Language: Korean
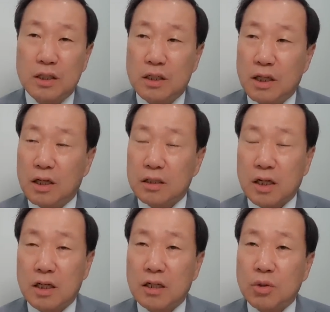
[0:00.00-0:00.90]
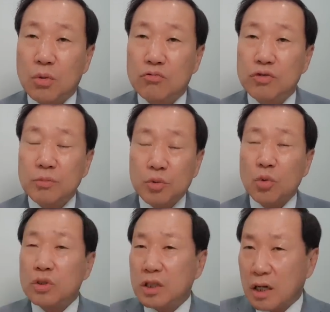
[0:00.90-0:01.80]
그러니까 자기가 통, 우임
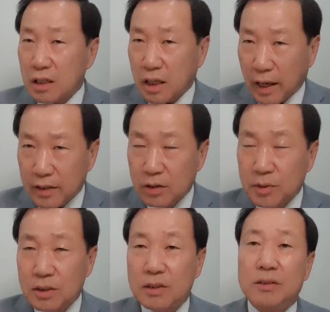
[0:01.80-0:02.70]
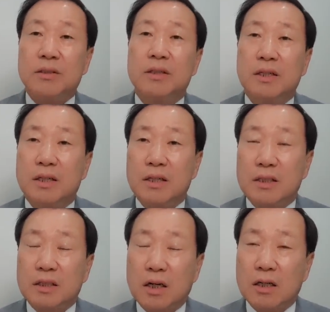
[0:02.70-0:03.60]
통치라는 개념은
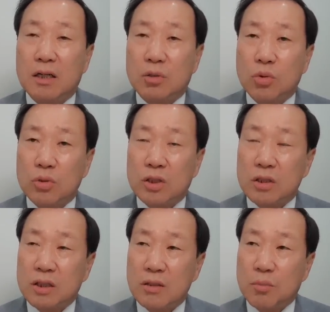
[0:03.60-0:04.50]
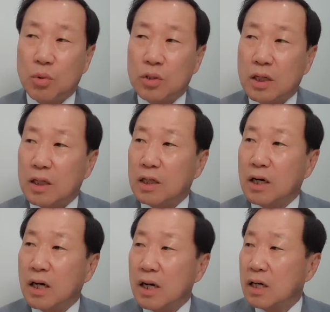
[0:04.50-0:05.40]
자기가 통치를 잘
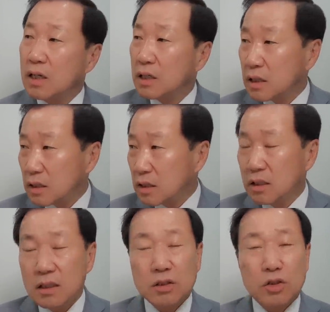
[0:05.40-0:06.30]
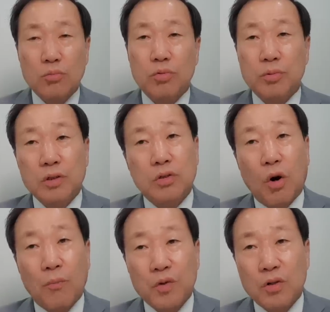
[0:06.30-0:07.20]
못하니까 이 일정 부분을
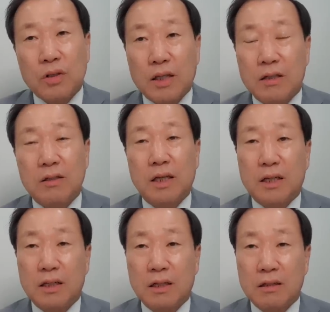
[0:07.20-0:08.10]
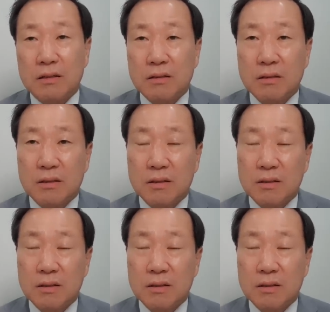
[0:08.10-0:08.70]
넘겼다 이런 얘기가 되는 거죠.